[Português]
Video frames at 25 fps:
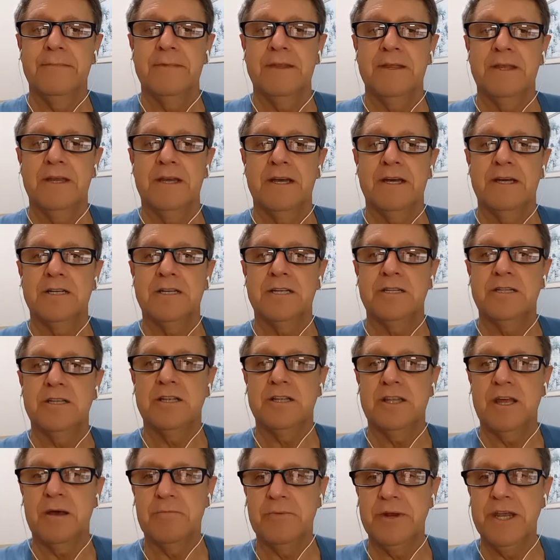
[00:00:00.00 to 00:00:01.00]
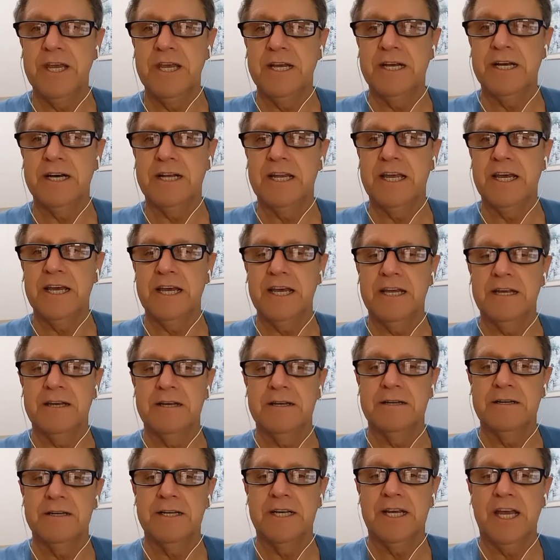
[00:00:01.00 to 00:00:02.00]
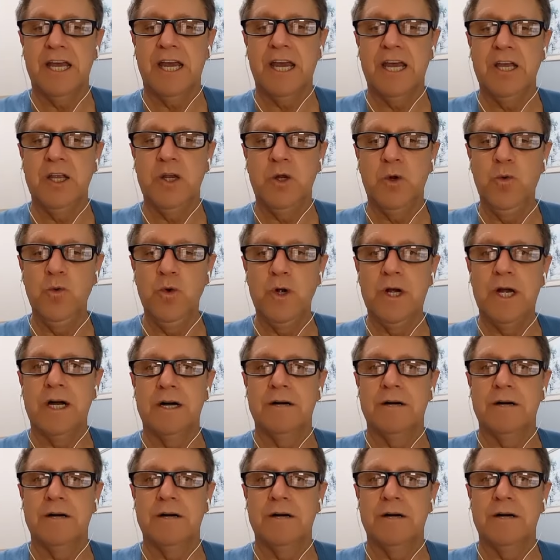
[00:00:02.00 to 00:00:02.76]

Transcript: a gente até brinca, né? Quem nunca?